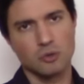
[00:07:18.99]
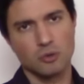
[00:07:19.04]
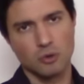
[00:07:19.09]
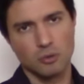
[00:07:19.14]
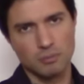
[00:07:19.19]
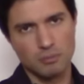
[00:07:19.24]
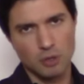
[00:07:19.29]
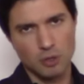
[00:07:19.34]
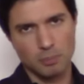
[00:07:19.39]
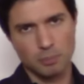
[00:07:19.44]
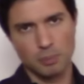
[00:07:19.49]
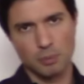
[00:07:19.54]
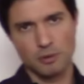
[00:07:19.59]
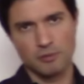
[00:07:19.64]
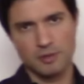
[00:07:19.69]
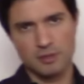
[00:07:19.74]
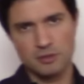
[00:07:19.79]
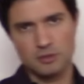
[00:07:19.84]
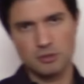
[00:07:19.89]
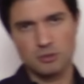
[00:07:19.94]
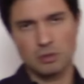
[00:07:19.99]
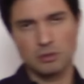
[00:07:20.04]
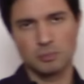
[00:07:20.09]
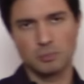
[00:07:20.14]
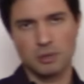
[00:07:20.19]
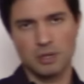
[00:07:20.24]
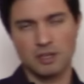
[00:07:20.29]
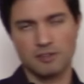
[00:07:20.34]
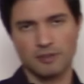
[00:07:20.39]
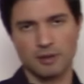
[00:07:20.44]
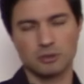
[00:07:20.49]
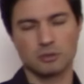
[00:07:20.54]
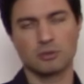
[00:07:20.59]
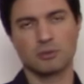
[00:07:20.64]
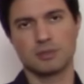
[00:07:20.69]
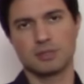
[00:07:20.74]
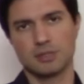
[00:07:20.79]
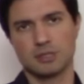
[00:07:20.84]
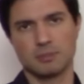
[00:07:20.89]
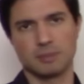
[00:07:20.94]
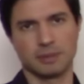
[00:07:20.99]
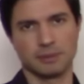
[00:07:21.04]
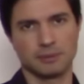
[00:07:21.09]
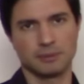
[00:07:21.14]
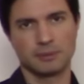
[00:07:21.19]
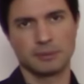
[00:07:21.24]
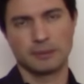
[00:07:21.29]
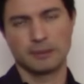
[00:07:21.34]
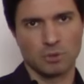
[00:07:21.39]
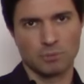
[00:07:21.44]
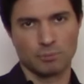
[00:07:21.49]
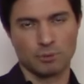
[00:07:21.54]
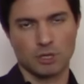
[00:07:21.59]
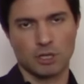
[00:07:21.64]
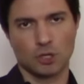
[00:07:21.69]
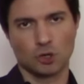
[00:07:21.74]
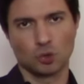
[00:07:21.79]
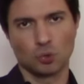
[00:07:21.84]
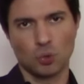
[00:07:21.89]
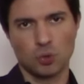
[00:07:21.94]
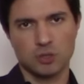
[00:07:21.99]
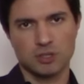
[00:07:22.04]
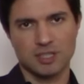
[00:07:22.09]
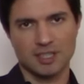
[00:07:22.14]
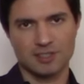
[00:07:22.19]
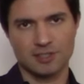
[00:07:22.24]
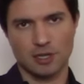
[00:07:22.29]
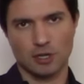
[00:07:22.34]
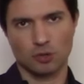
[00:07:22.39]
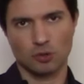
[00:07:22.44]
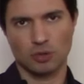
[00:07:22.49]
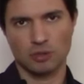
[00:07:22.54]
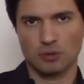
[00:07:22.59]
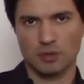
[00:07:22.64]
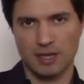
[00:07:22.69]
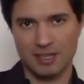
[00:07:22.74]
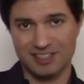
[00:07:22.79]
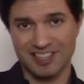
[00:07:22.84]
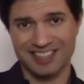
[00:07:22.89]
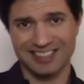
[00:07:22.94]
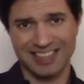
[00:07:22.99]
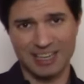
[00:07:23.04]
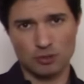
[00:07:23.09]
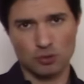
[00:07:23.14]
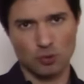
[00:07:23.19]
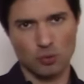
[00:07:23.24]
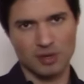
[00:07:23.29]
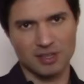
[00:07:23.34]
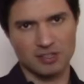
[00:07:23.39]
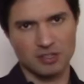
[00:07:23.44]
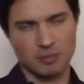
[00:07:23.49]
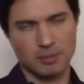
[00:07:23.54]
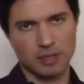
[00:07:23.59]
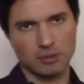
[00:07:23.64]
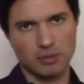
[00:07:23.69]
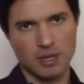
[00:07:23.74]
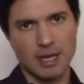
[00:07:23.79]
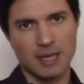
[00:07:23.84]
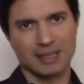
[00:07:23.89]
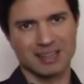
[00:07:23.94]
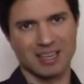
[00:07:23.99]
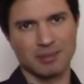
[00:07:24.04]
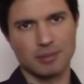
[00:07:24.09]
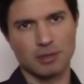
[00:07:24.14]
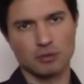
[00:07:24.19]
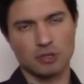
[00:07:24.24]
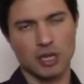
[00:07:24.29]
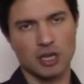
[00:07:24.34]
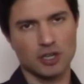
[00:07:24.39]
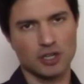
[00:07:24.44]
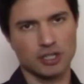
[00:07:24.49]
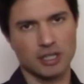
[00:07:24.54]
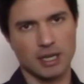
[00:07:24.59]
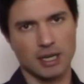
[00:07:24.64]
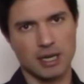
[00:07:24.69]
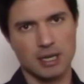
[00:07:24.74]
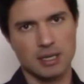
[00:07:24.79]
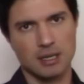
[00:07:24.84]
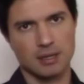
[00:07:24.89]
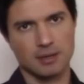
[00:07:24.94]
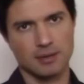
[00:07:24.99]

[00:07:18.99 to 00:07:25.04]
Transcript: O meu povo é destruído porque lhe falta conhecimento. Porque tu, sacerdote, rejeitaste o conhecimento, também eu te rejeitarei.